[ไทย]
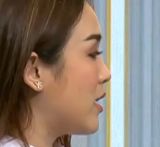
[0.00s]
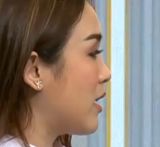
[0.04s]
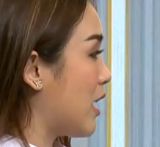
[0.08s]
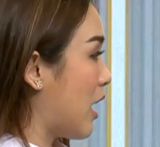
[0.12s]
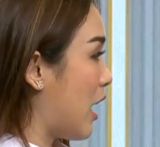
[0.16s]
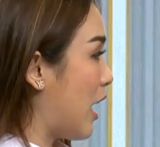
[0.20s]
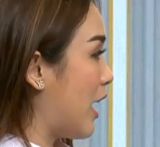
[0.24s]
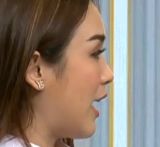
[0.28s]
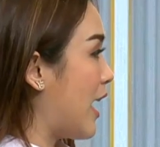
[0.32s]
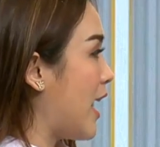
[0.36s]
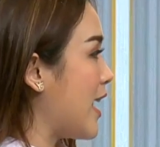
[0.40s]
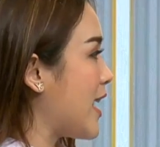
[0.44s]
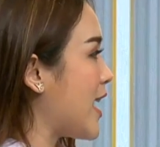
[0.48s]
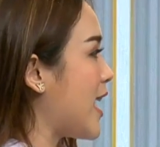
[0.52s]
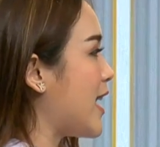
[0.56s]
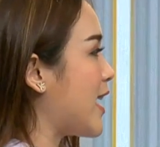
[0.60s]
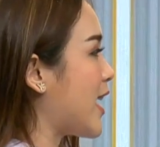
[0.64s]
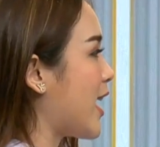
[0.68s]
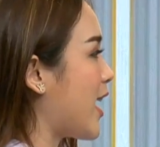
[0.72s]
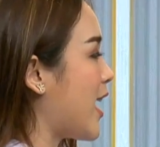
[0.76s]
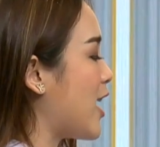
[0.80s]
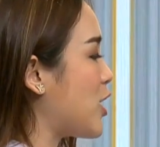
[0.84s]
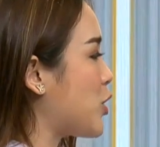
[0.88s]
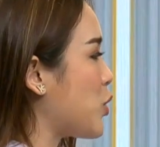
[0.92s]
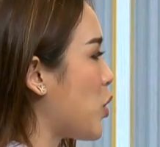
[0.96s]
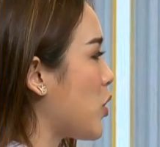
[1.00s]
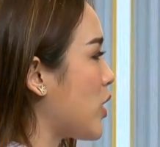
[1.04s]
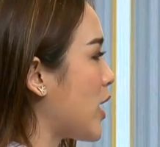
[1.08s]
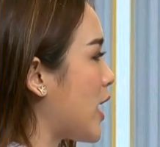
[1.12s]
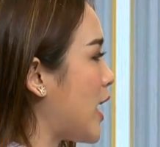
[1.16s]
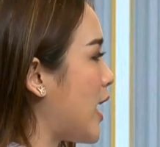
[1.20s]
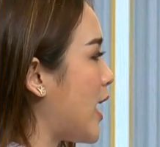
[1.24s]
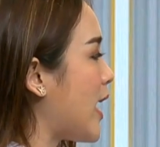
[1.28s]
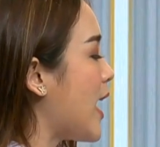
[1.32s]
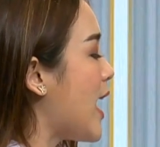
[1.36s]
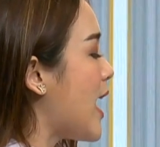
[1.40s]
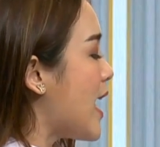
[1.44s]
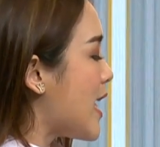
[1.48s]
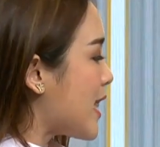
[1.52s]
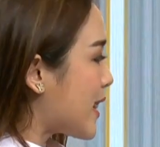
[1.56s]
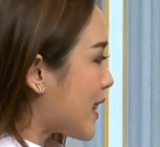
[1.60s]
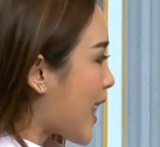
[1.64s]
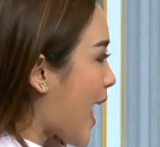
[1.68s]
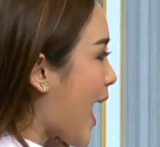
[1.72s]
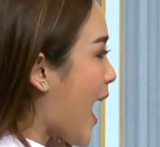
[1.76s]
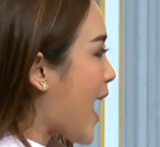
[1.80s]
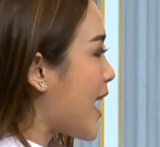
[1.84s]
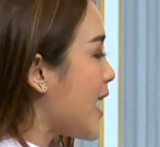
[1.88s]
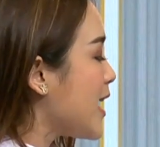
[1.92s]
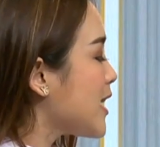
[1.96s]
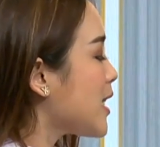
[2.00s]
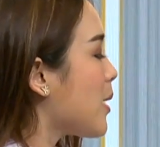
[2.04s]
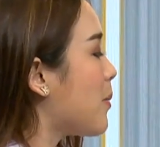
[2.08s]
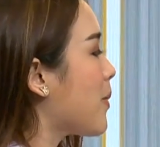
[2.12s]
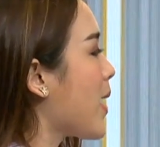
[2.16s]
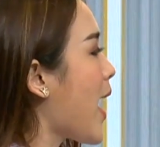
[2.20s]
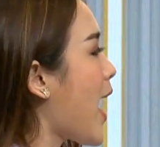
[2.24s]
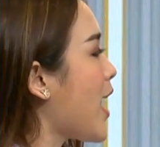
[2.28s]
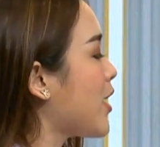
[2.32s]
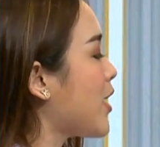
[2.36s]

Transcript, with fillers: งเคยได้ยินกันในช่วงนี้แต่ที่สำ